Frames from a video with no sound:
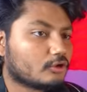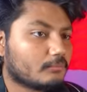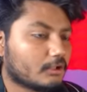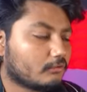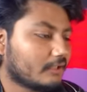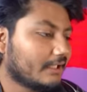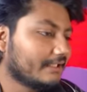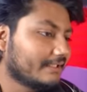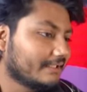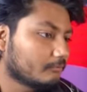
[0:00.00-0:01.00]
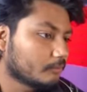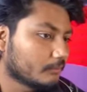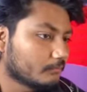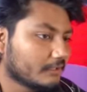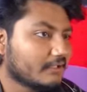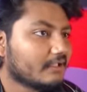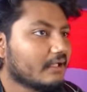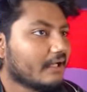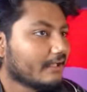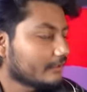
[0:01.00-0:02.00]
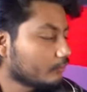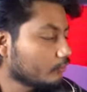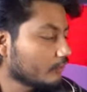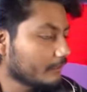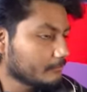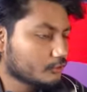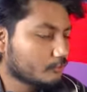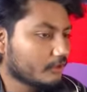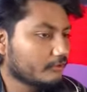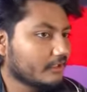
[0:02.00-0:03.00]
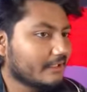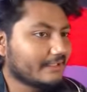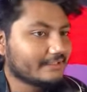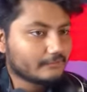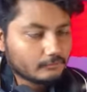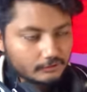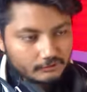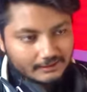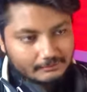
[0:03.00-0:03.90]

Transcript: কমানো হয় নাই এডাব্লিউএম এর কোনো ড্যামেজ কমানো হয় নাই এই দিয়ে উড়াদোরা গেম